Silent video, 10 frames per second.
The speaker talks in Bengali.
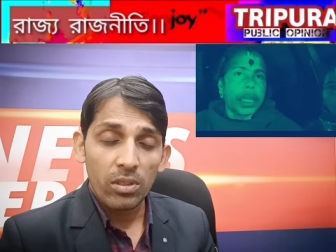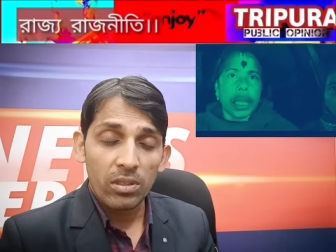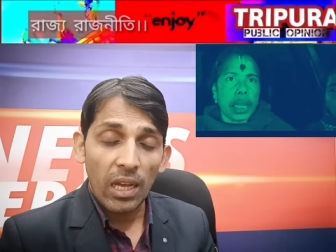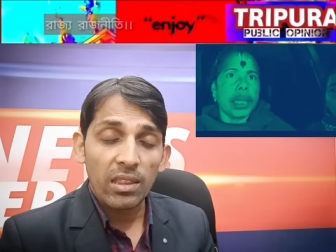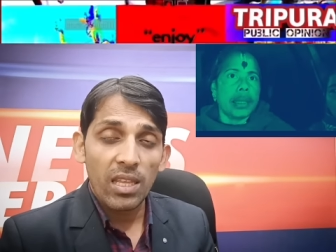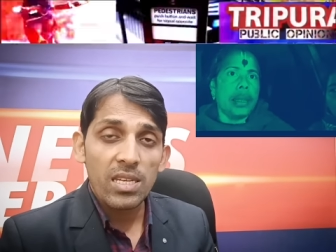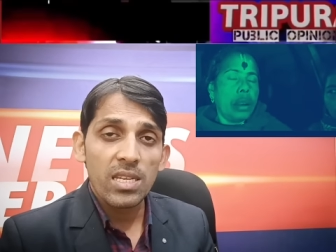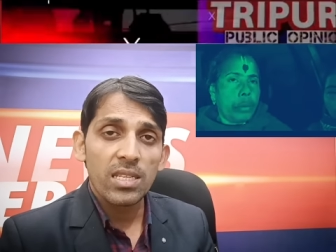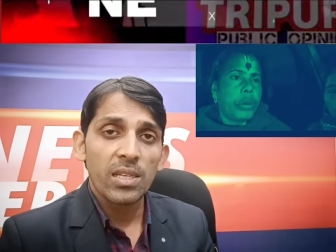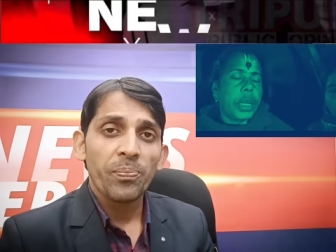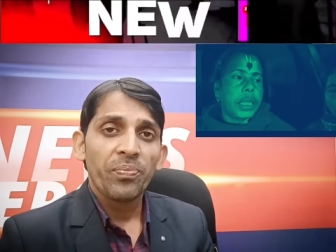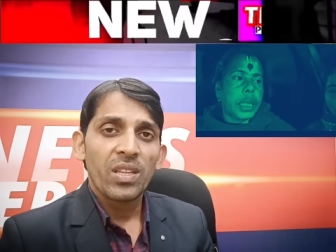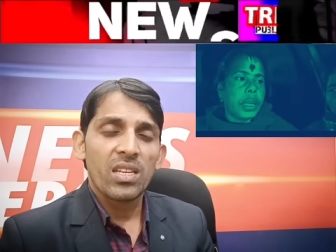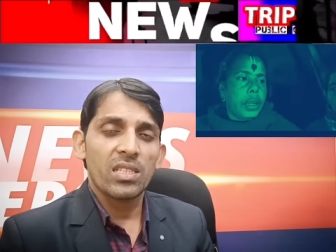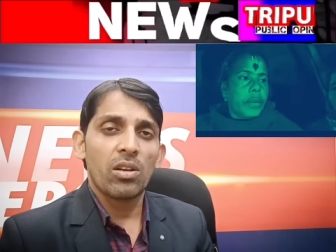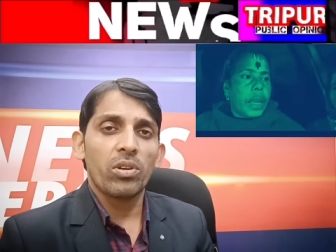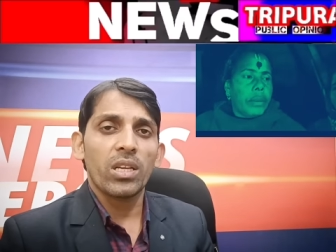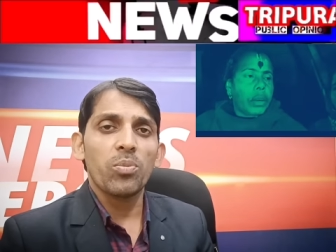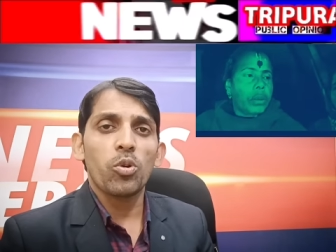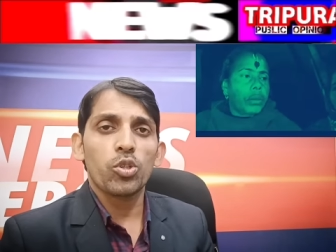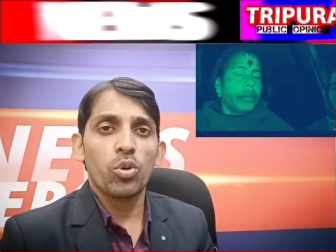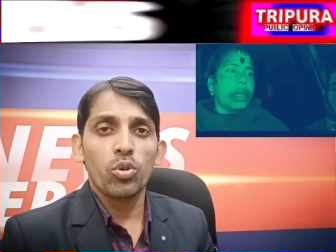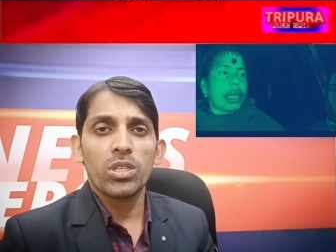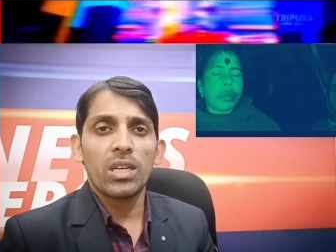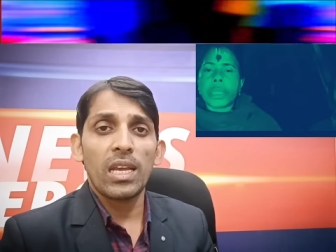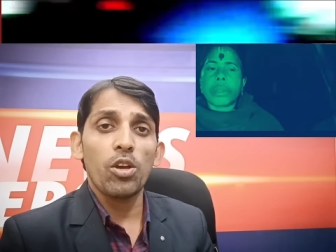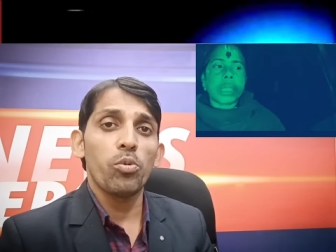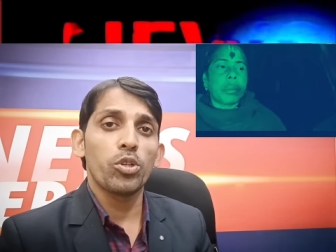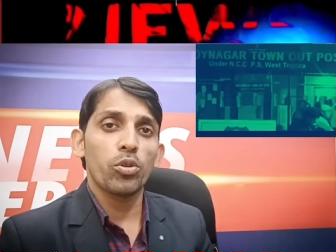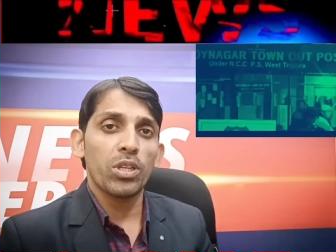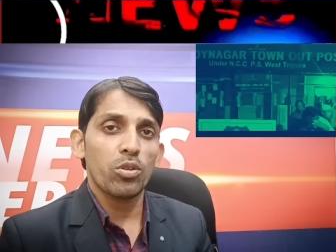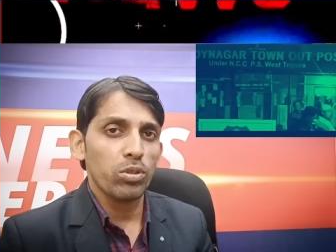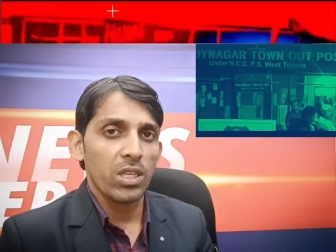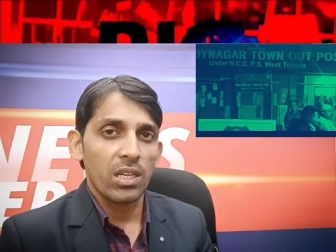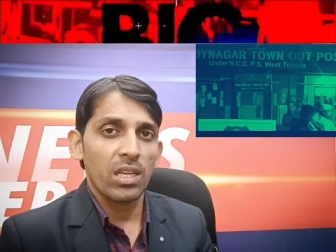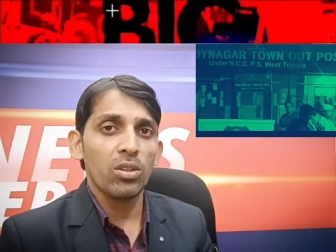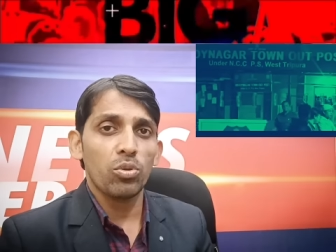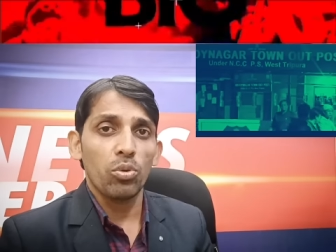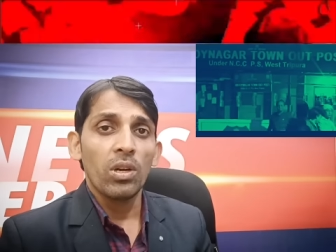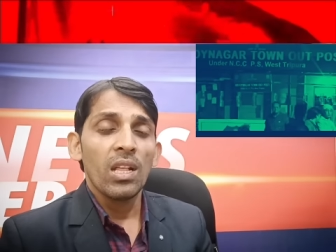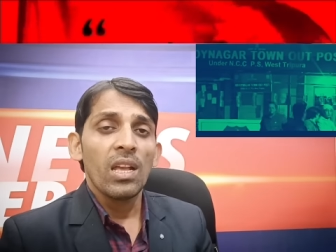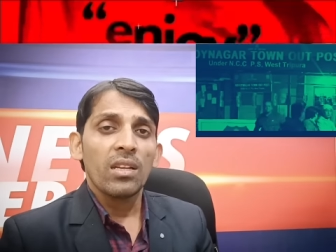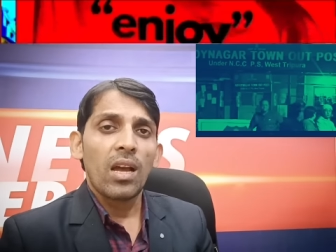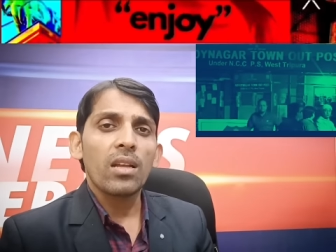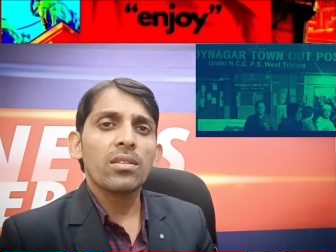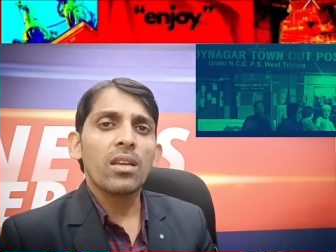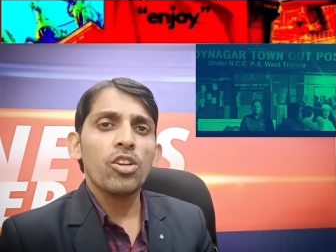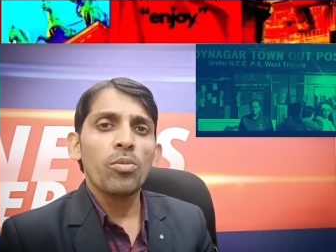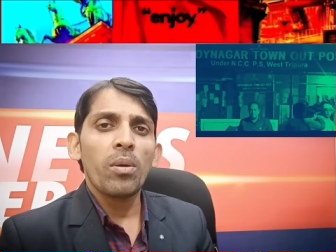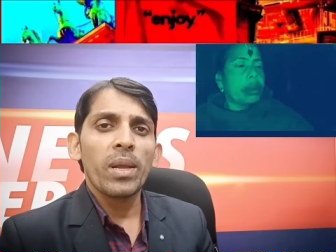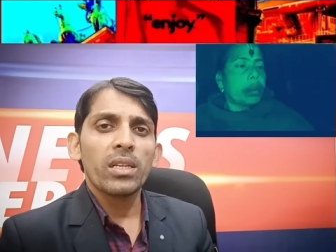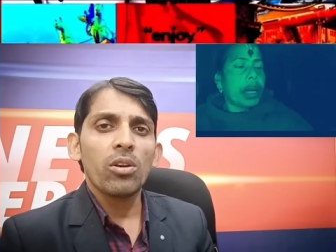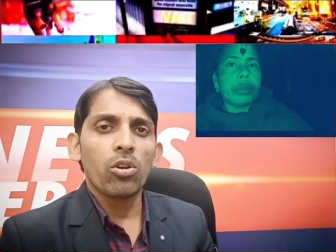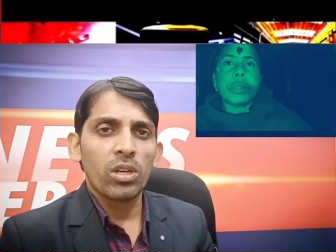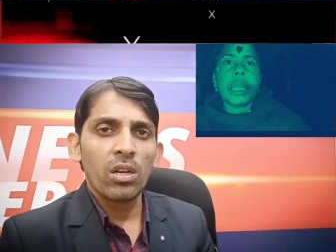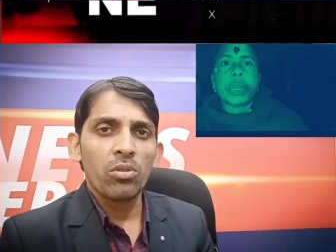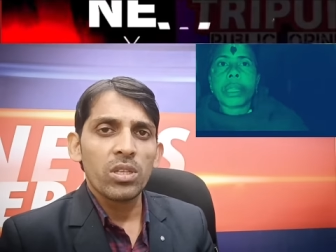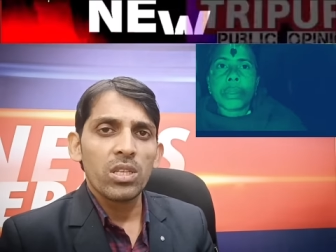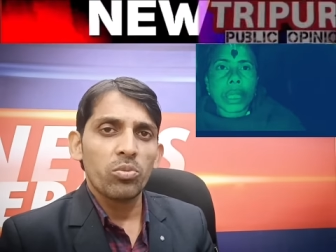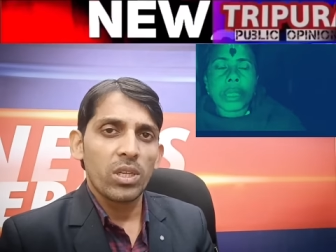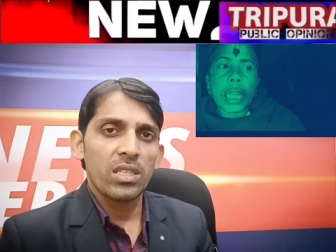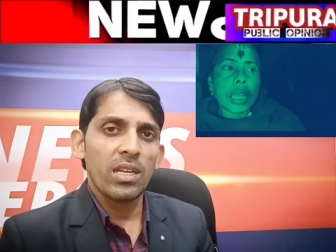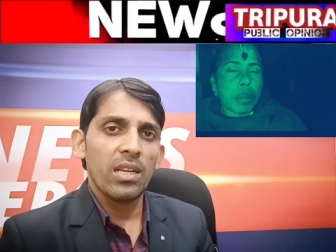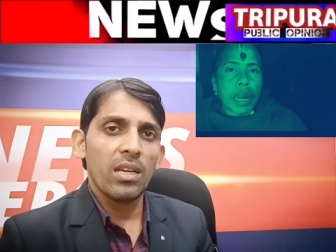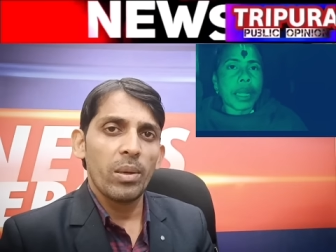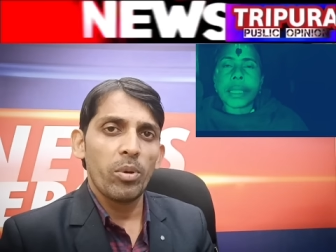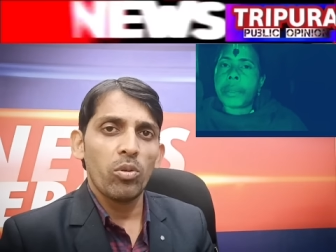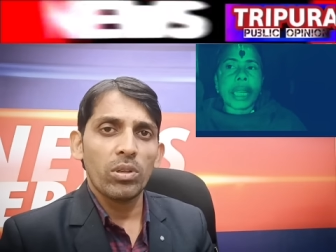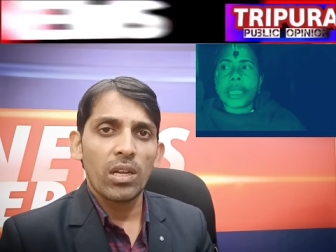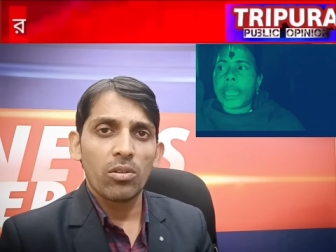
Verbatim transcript: দায়িত্বে এসেছেন সেটা অনেকের পছন্দ হচ্ছে না এই অভিযোগও তিনি তুলছেন কিন্তু কাকতালীয়ভাবে একটি ঘটনা ঘটেছে ওনার ছেলে এবং ওনার